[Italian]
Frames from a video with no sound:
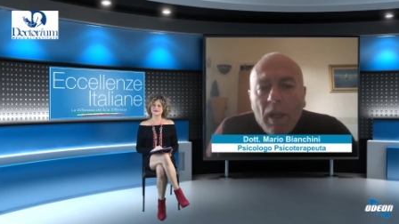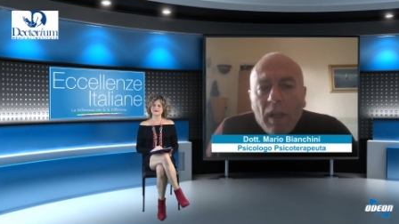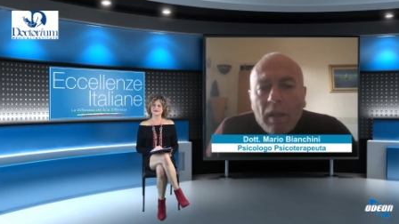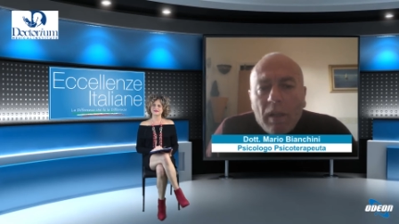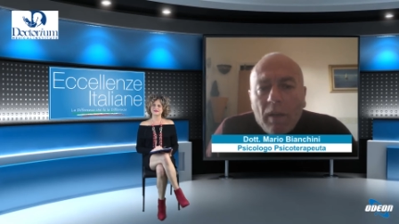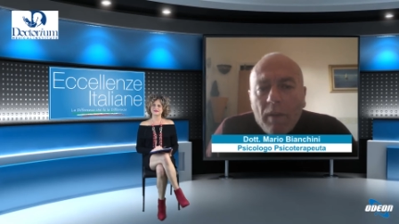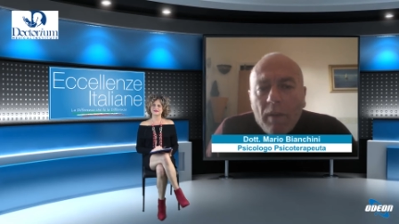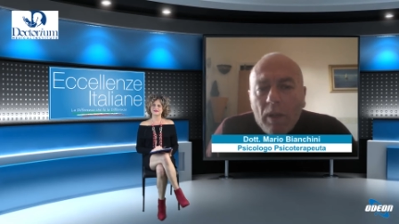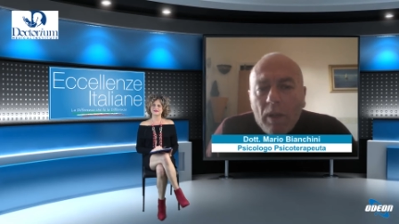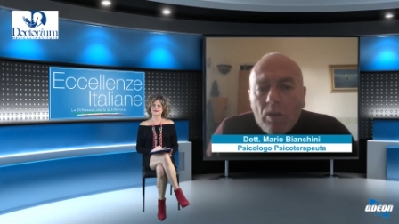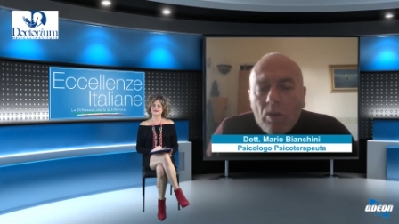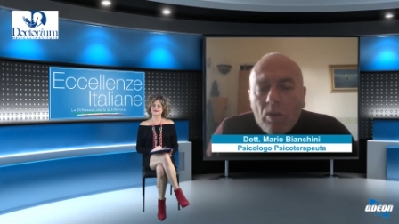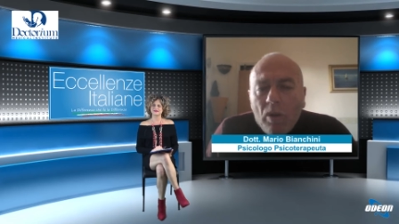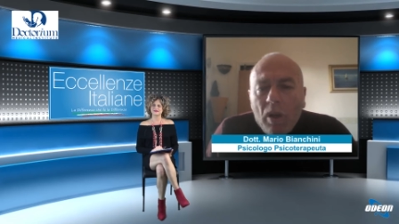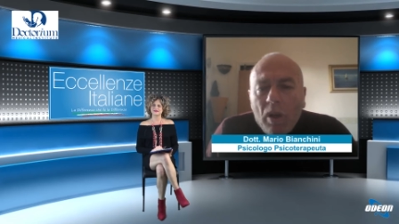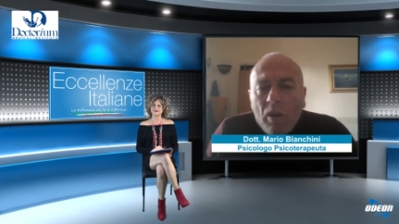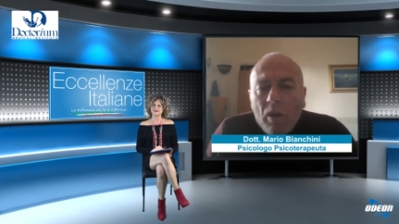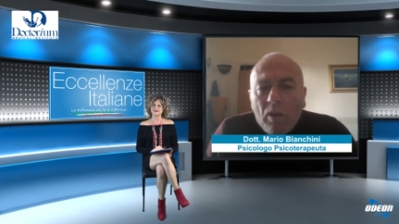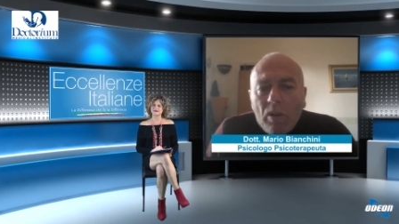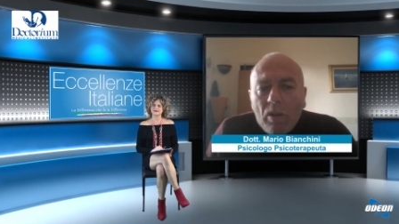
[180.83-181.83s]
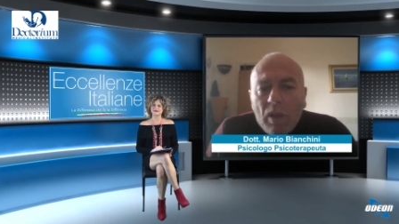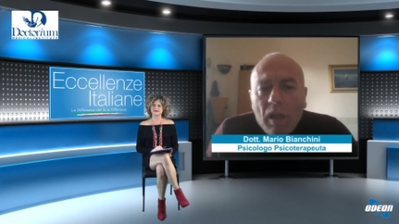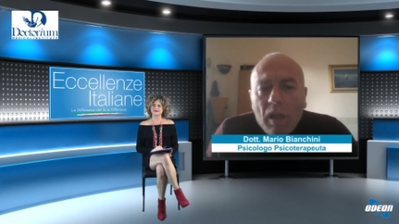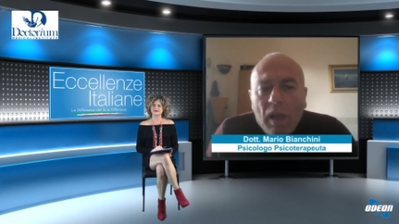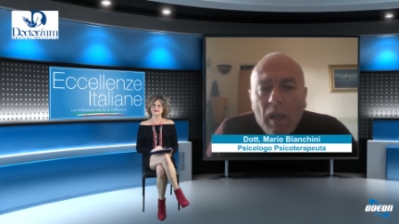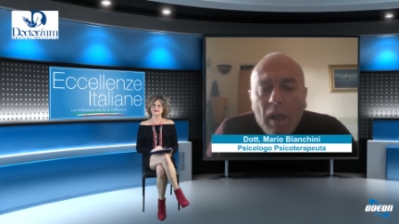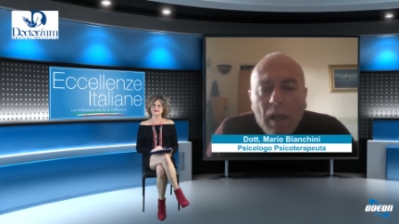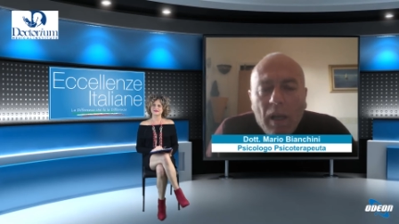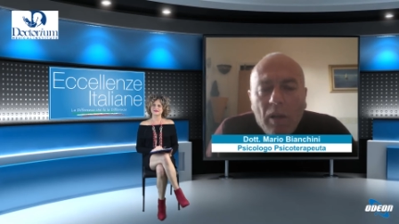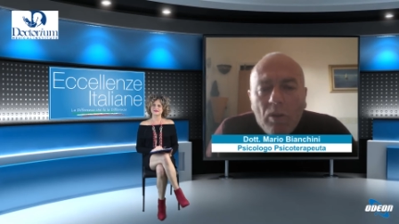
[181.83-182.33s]
attraverso la
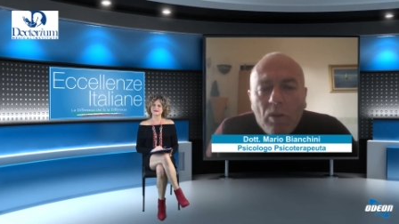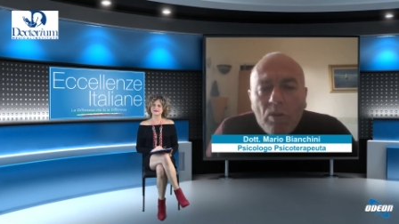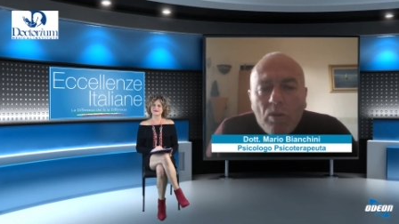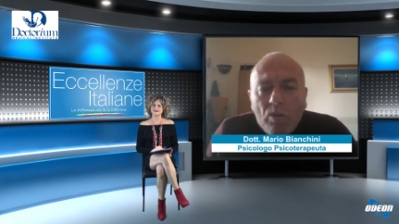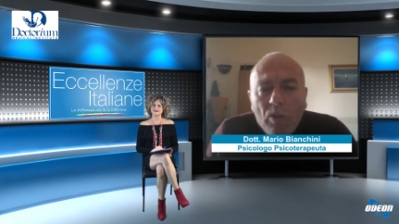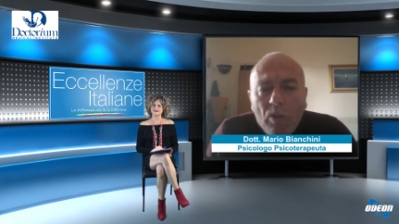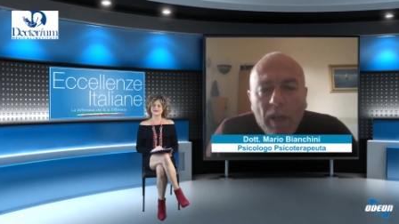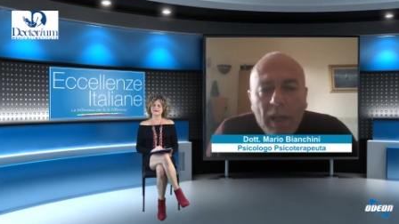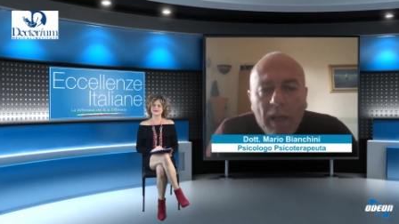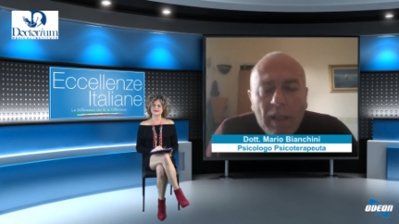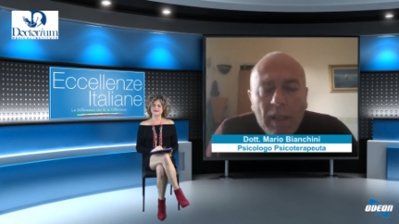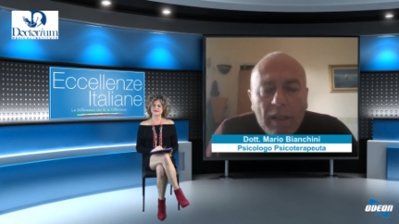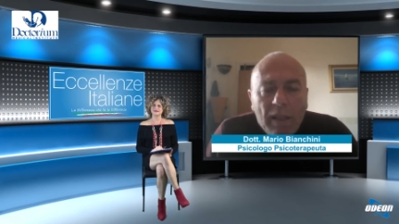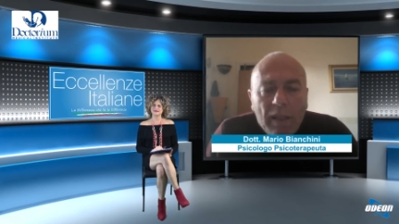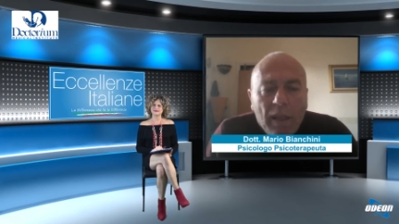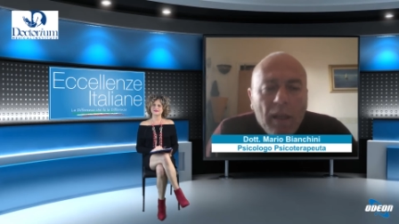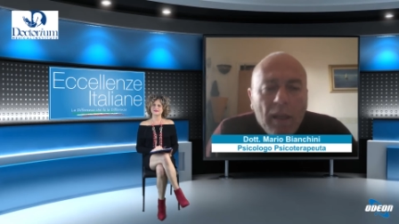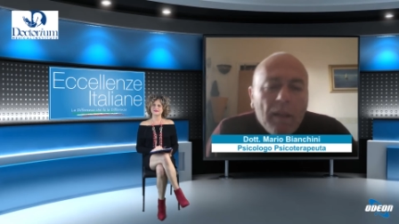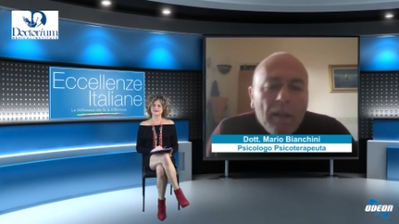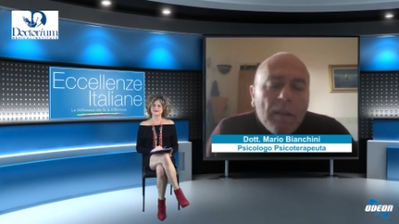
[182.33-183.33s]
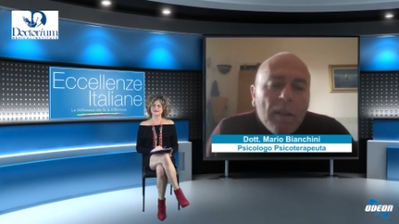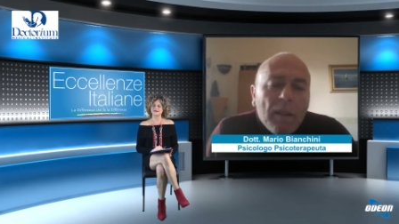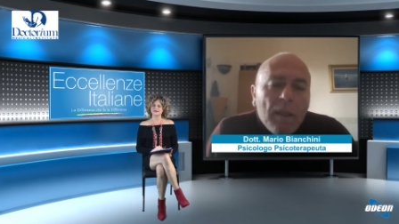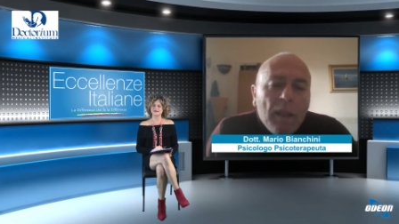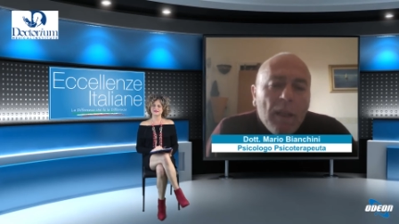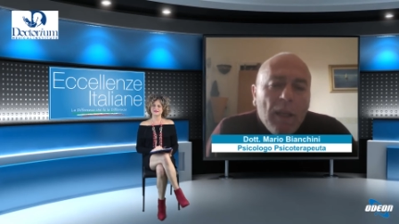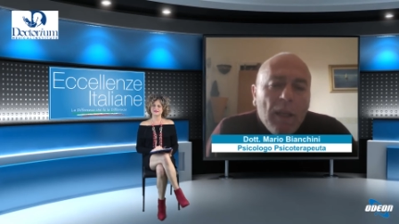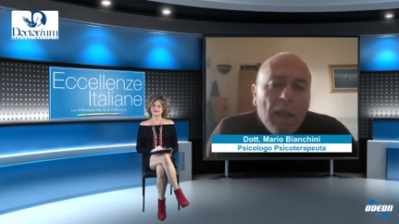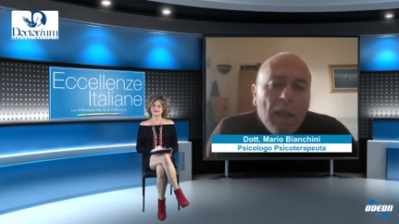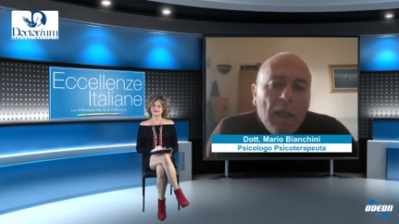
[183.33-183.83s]
nostra consulenza
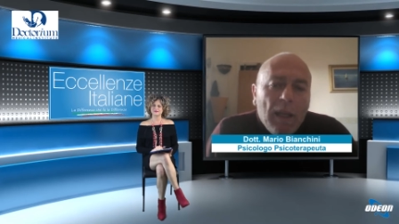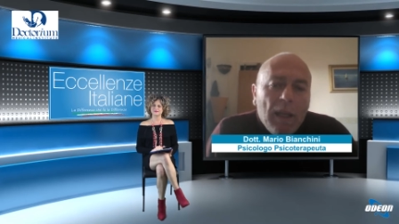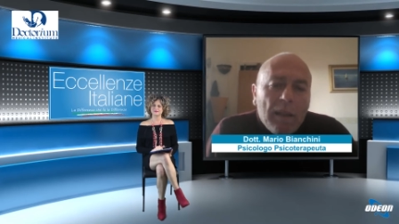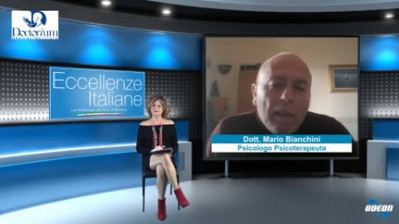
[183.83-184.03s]
e la